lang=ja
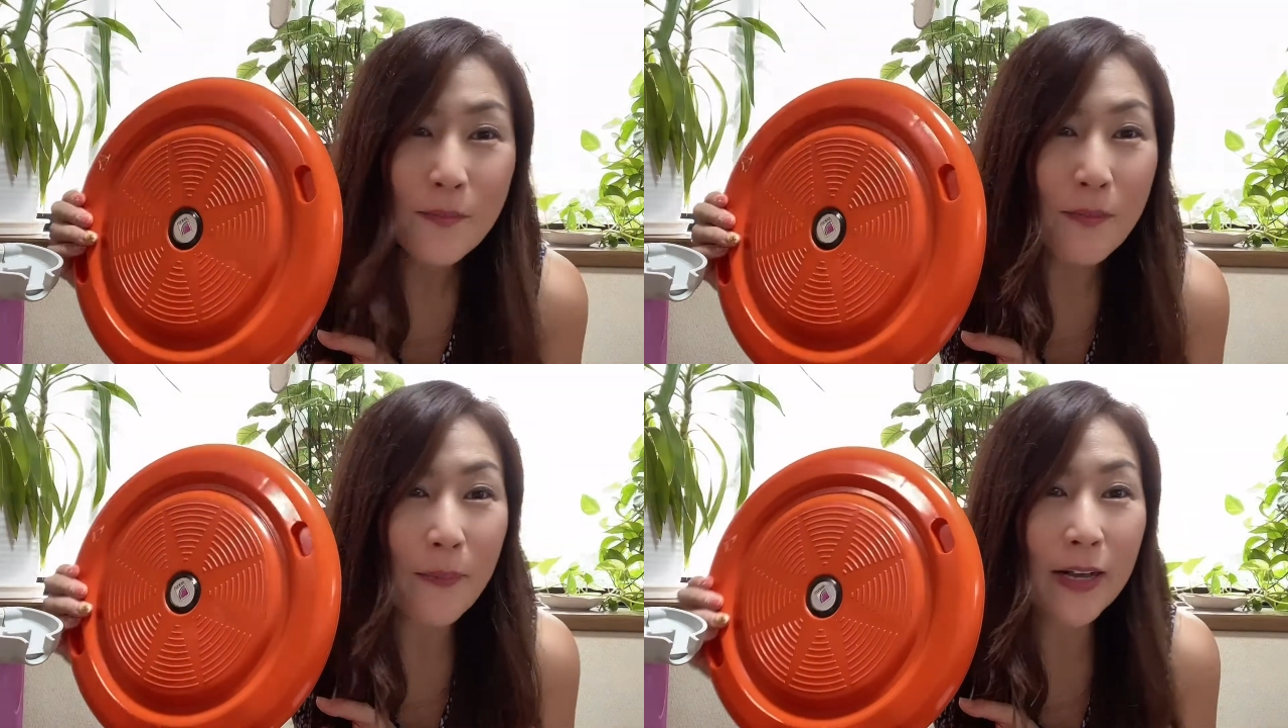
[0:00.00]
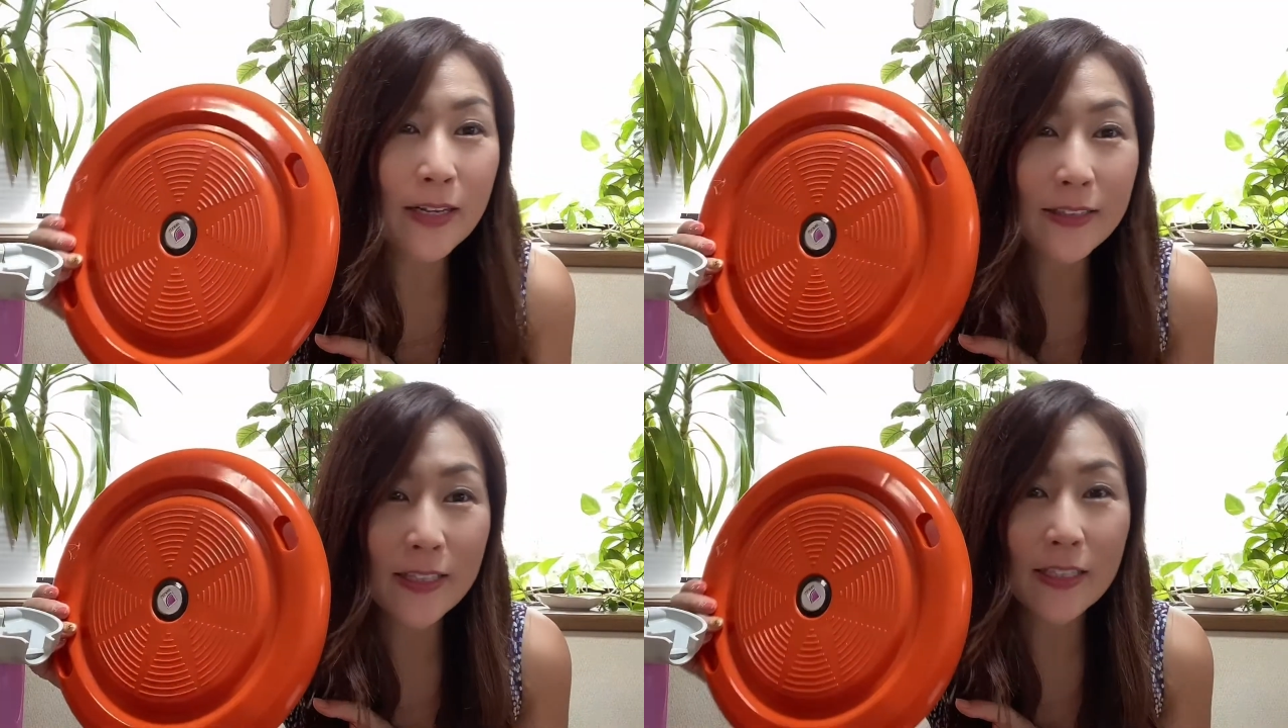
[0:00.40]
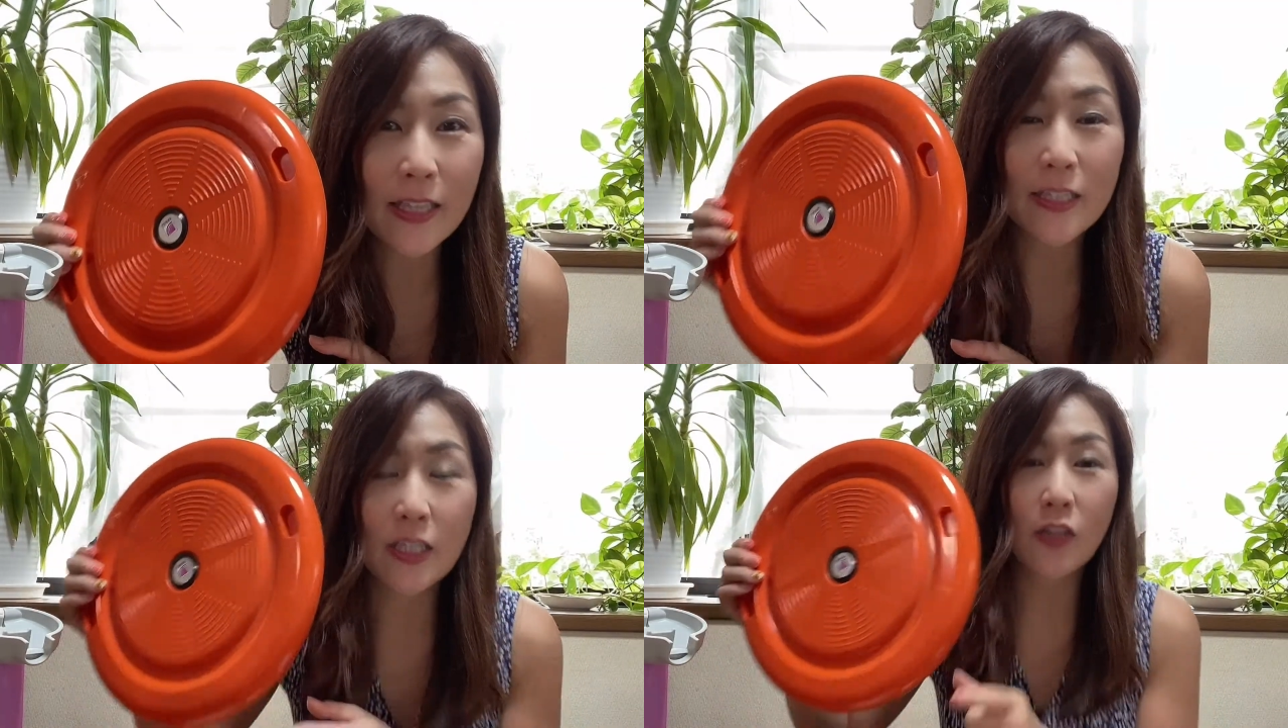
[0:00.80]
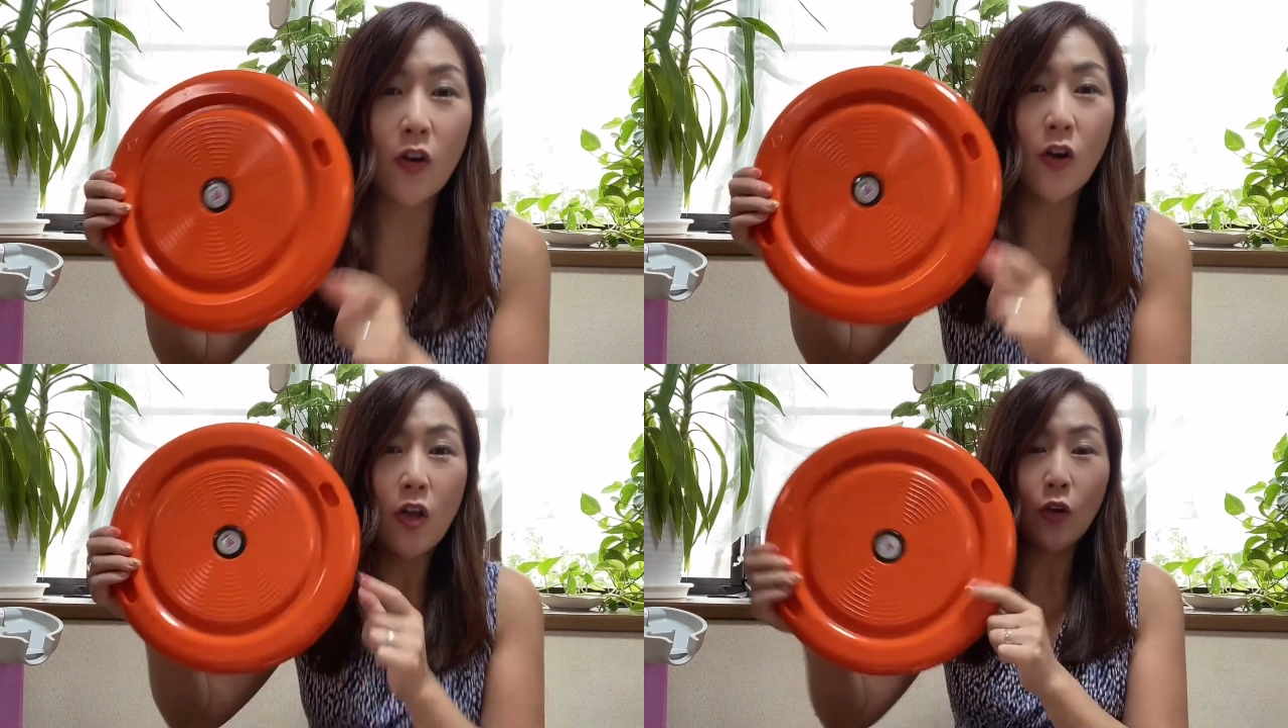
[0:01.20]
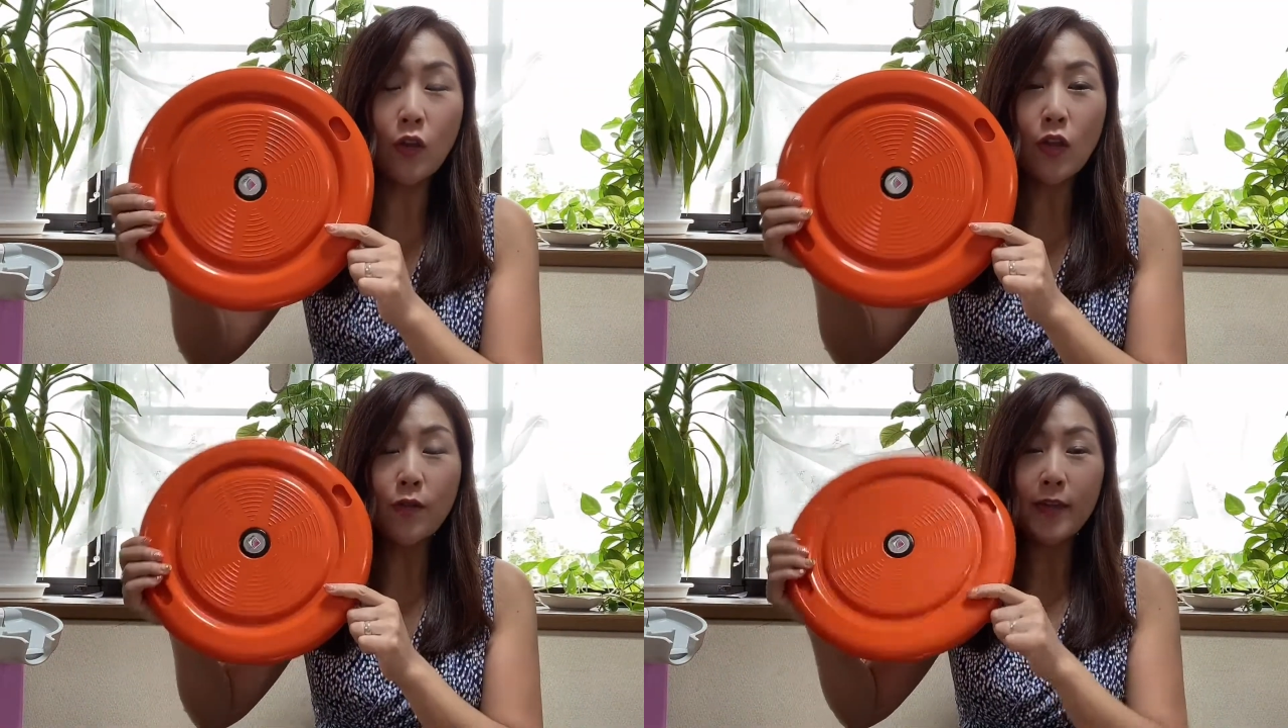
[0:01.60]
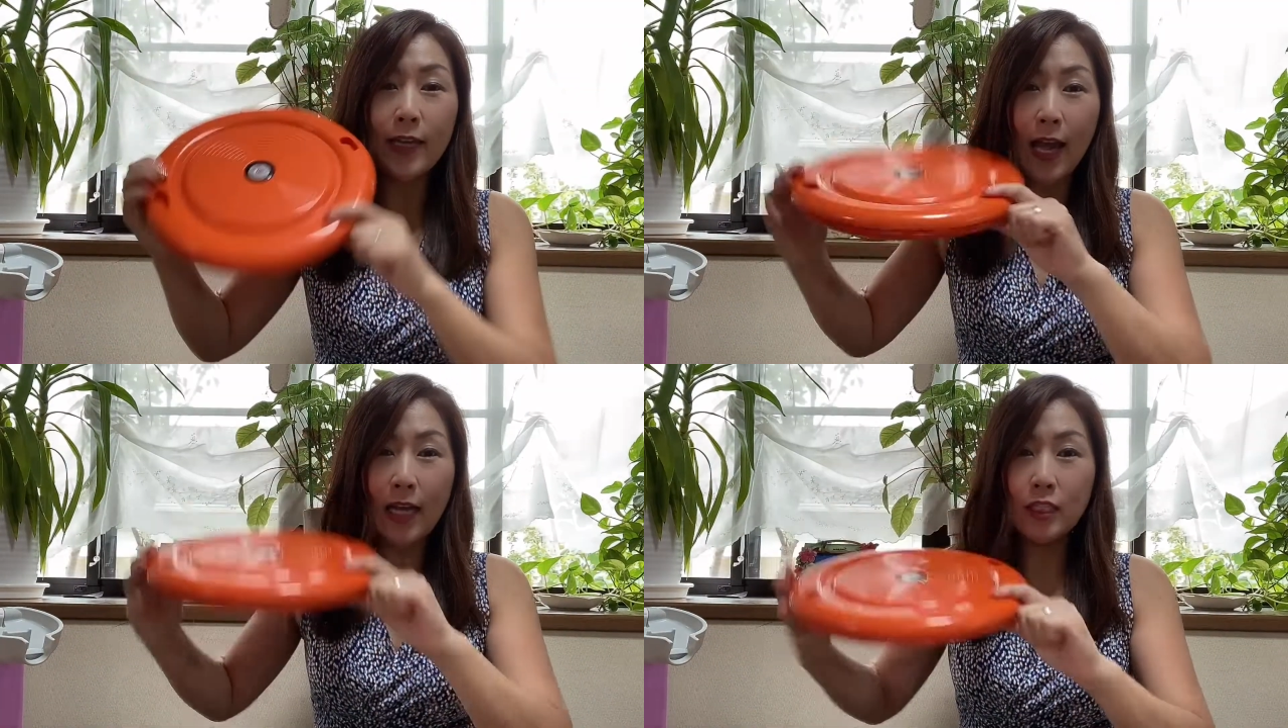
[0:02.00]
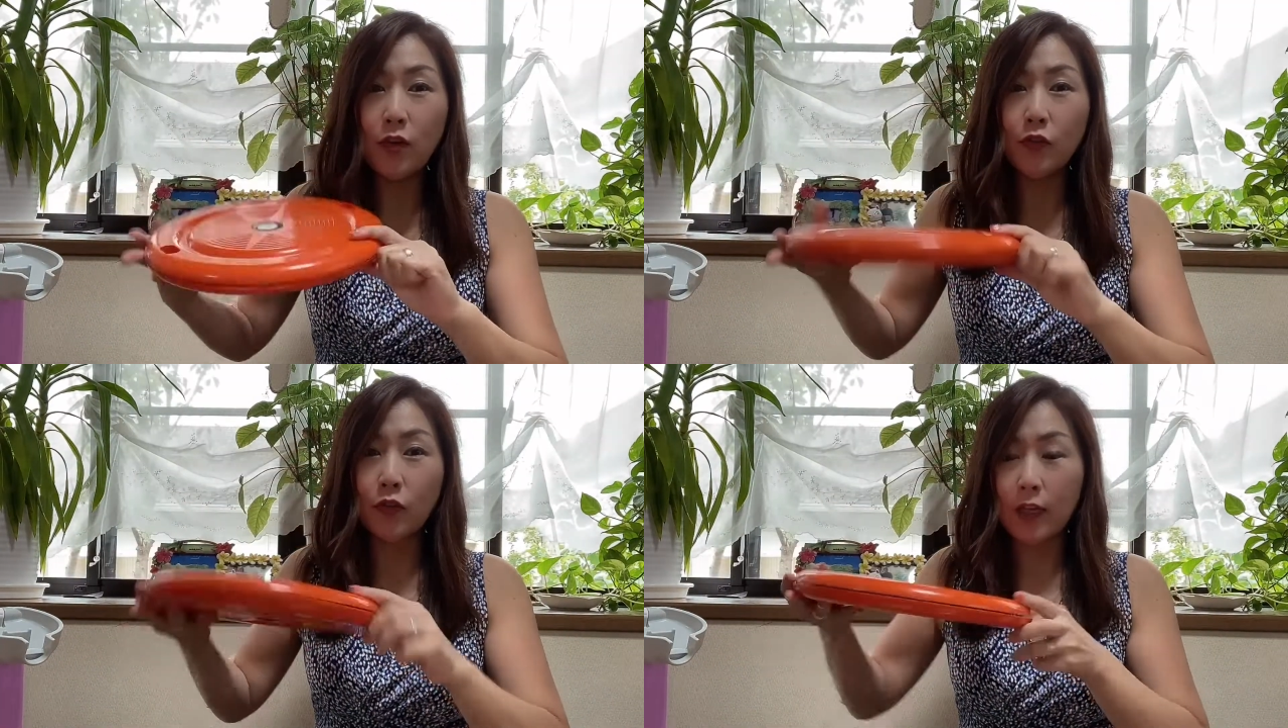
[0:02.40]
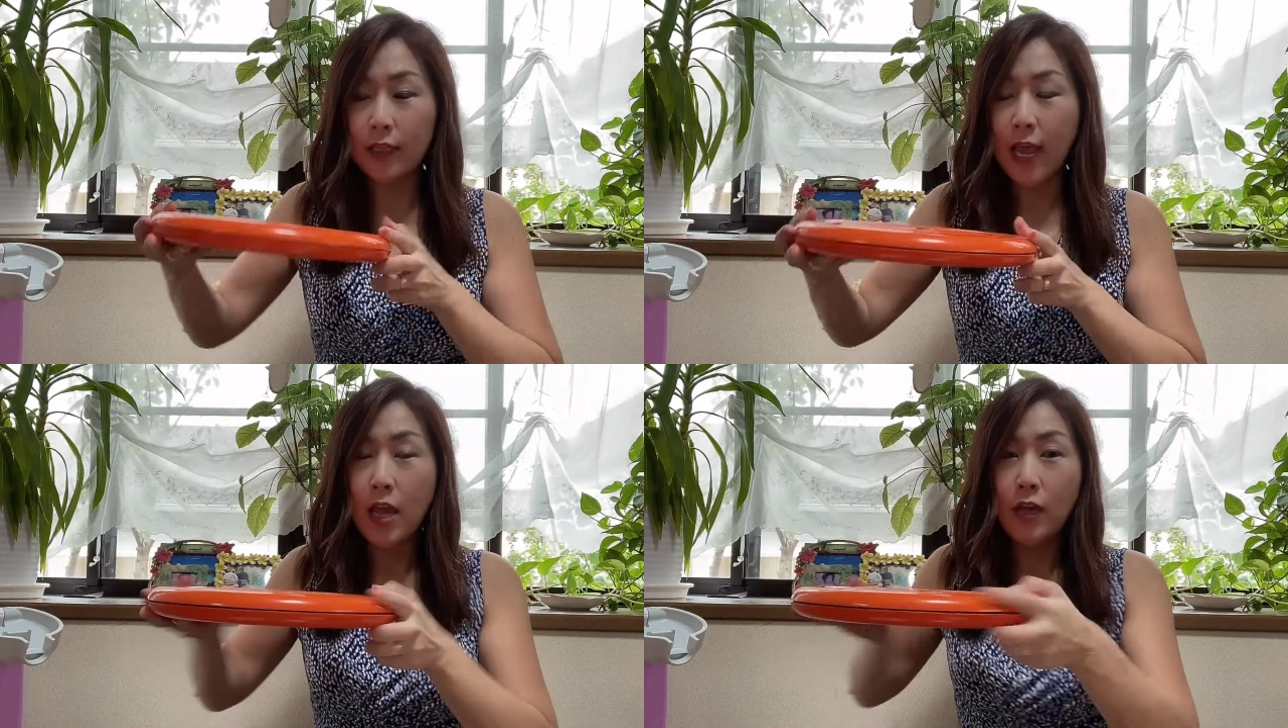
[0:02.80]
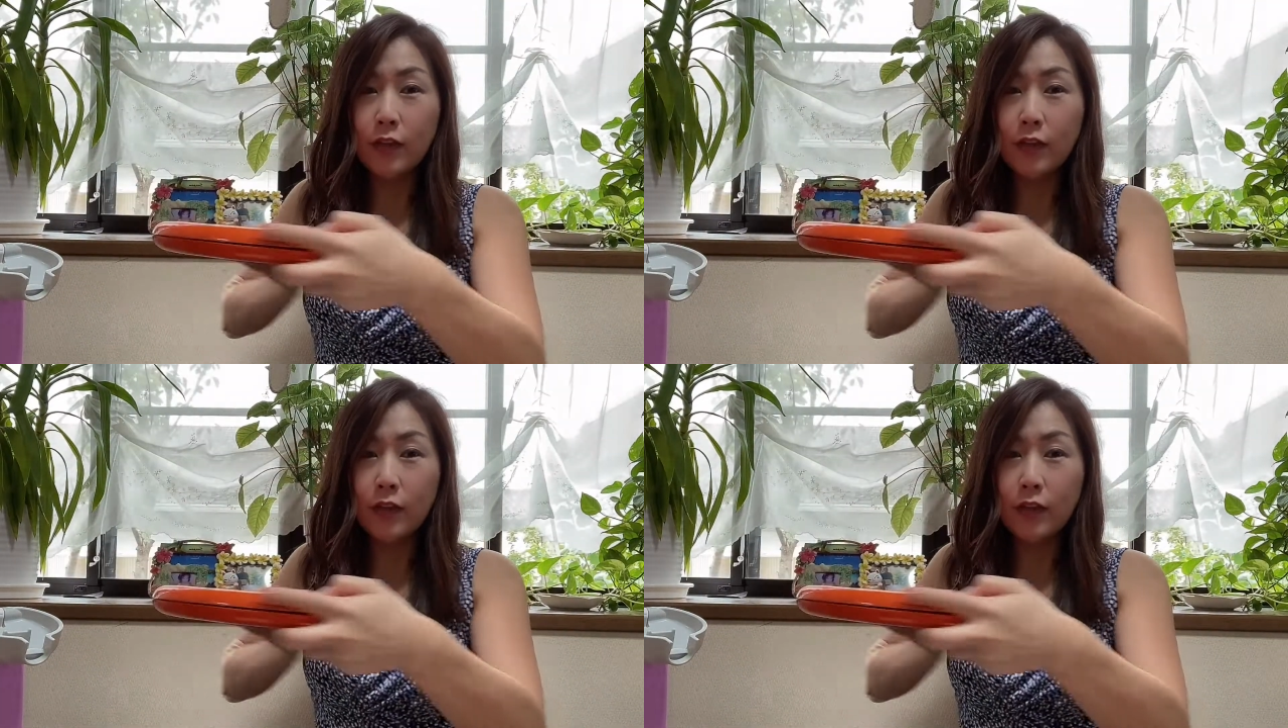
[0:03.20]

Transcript: パパが買ってきたんですけど、この上に足を乗っけて、